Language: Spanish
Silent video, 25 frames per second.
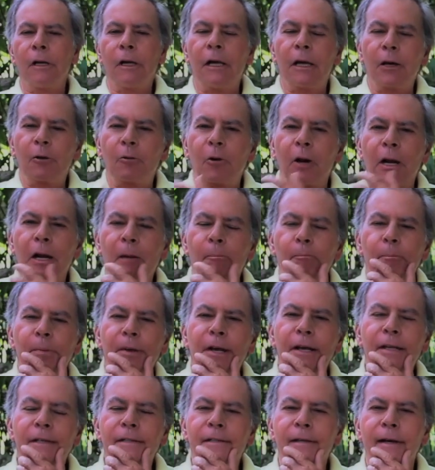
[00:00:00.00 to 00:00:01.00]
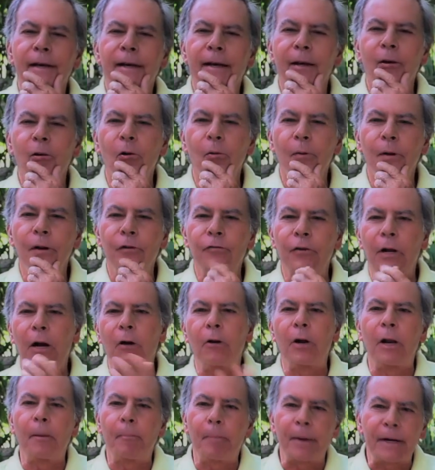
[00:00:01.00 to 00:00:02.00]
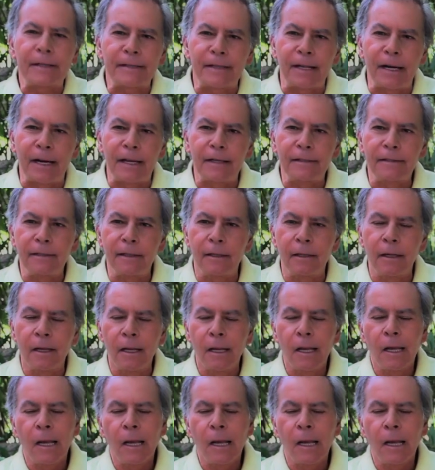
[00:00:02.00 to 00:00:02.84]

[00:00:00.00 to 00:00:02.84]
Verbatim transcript: en el cual él piensa que los venezolanos le pertenecen